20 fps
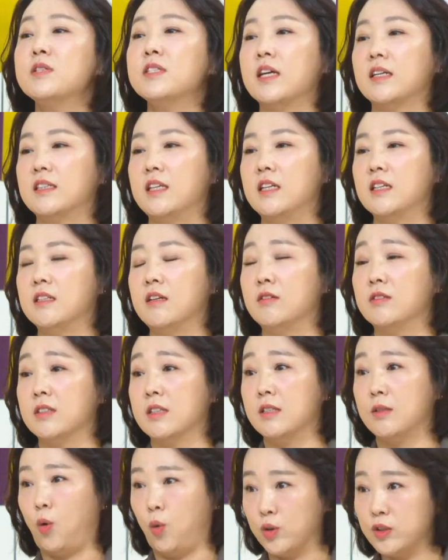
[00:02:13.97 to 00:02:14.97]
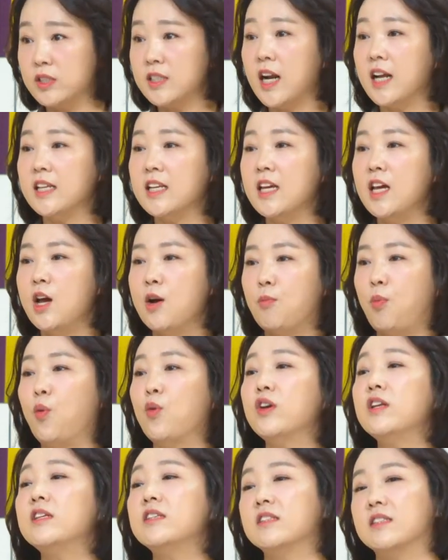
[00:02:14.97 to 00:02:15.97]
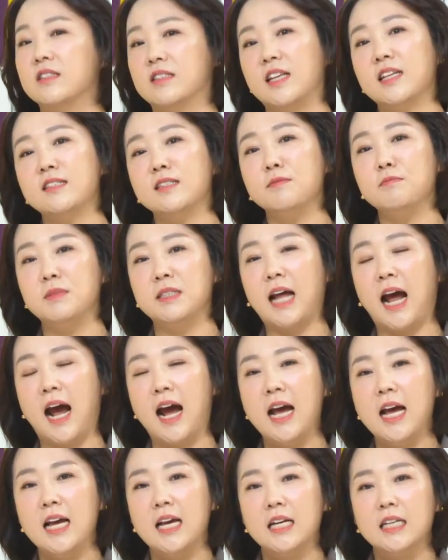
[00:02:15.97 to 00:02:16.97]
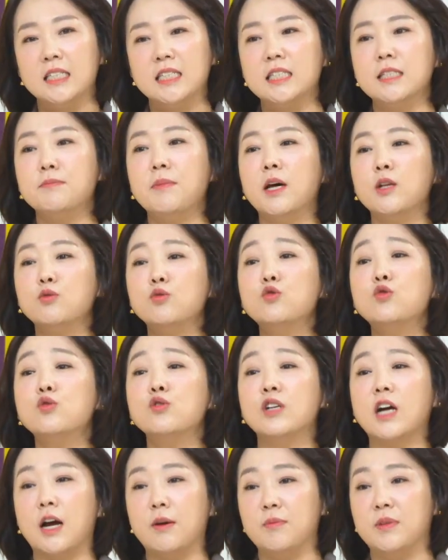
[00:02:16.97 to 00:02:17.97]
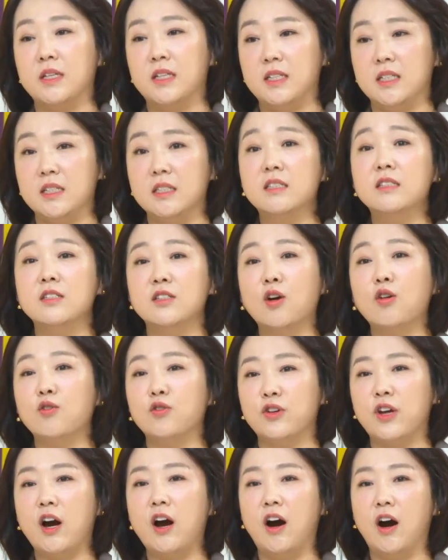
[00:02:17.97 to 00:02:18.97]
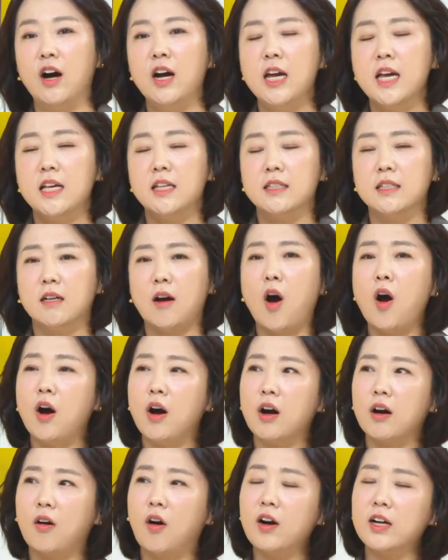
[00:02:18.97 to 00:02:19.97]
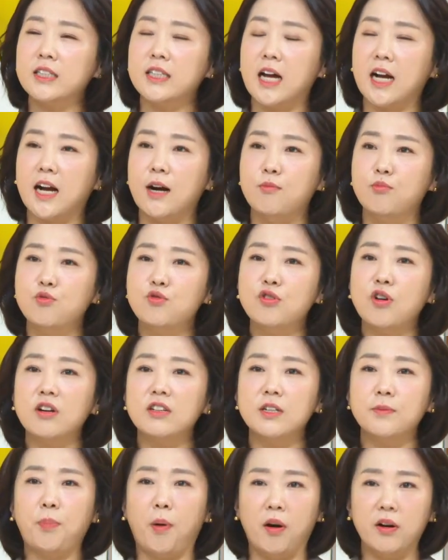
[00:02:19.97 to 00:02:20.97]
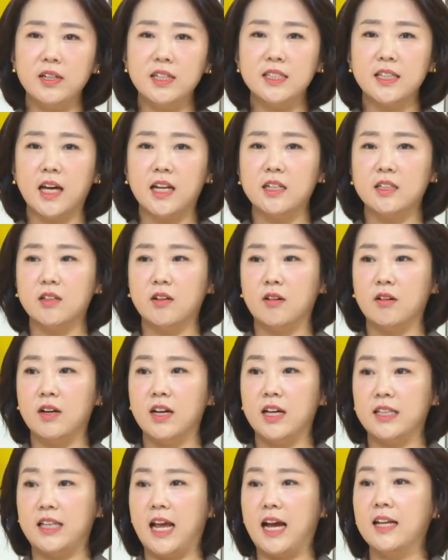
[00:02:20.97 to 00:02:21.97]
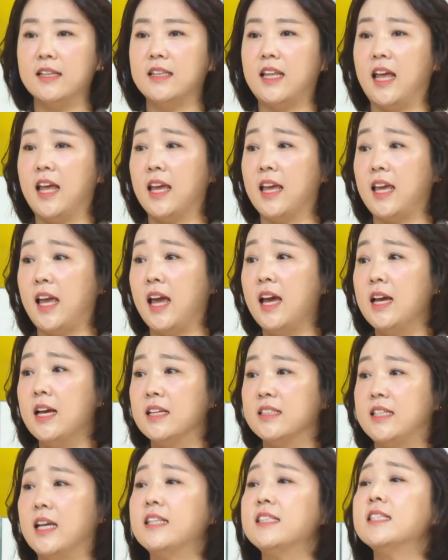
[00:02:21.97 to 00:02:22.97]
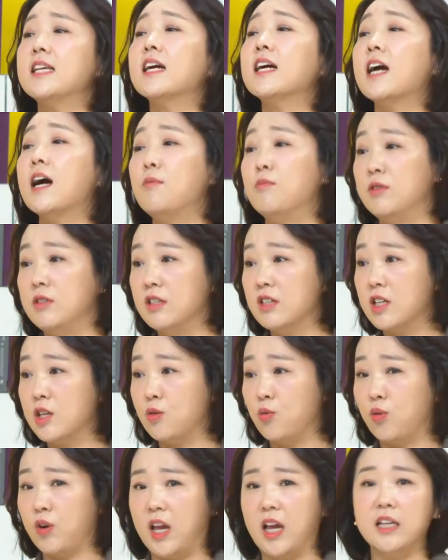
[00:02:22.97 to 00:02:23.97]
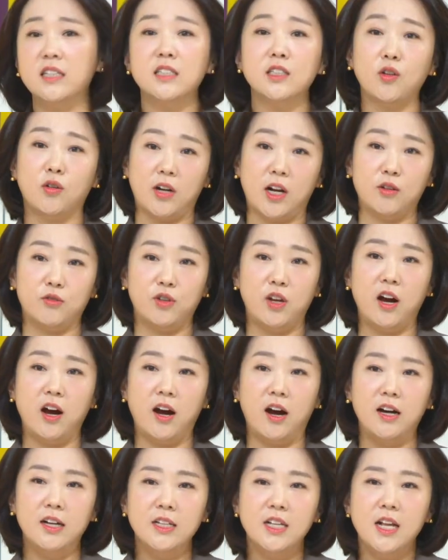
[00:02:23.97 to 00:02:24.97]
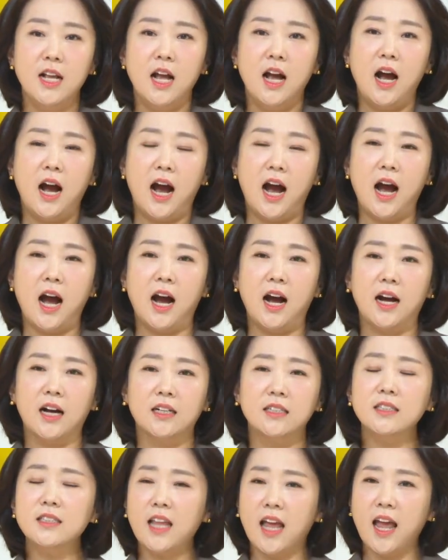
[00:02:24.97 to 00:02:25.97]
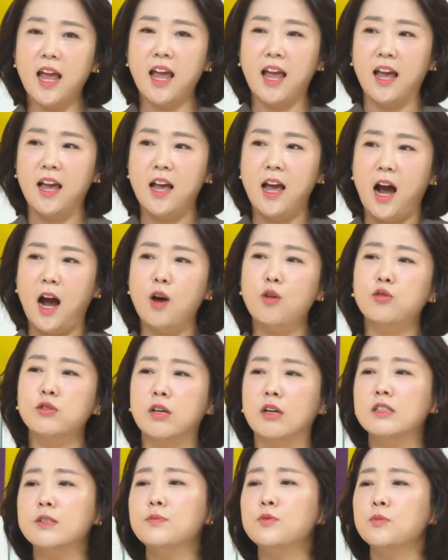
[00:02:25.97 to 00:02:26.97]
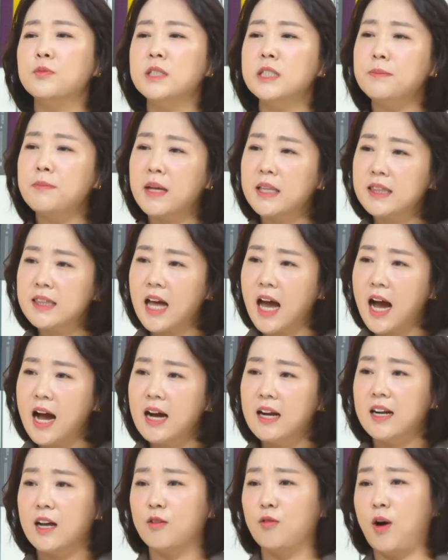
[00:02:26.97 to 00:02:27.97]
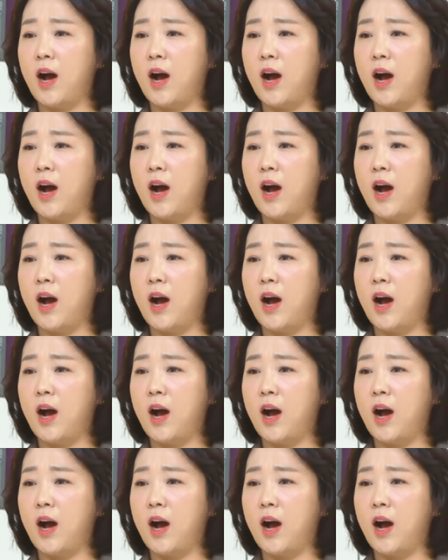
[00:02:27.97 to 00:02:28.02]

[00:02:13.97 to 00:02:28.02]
상태를 고스란히 보이는 듯했습니다. 심한 우울감이 있으셨고요. 어, 거기다가 물건을 버린다는 거에 대한 되게 죄책감을 느끼고 계시더라고요. 아 근데 아우 저집 좀 심했다라고